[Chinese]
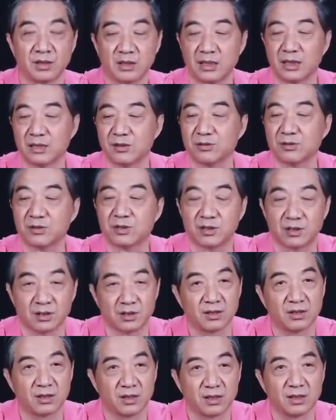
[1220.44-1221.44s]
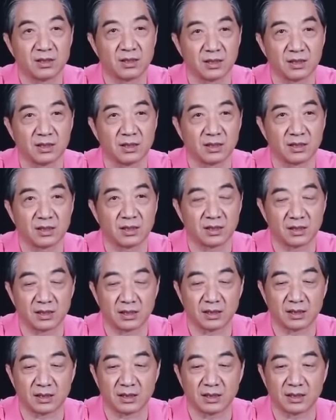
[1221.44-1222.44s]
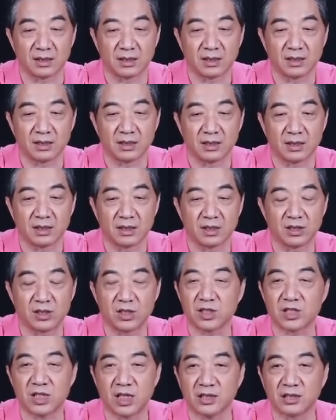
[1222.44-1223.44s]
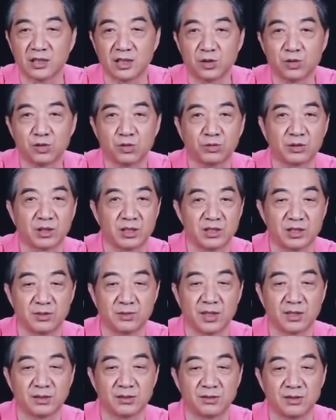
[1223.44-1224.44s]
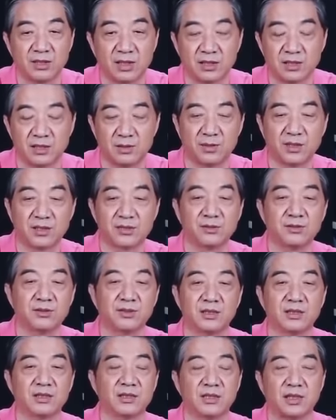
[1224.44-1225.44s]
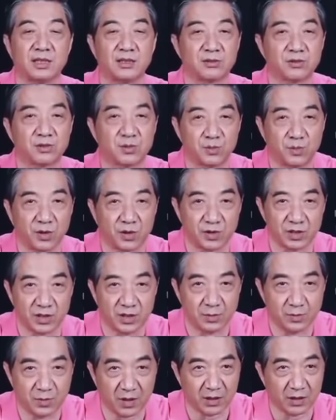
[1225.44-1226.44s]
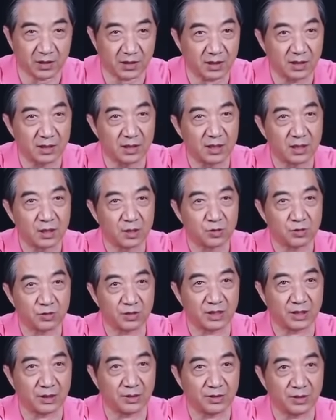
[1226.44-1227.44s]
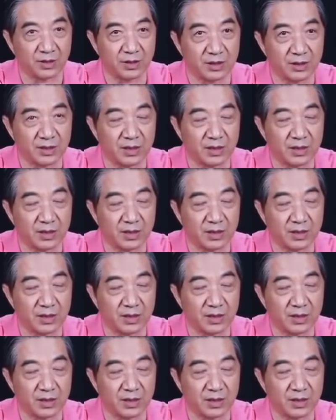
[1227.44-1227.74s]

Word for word: 也就是，呃，日常能出的七八艘舰，七八艘你也就是保持一半的出勤率，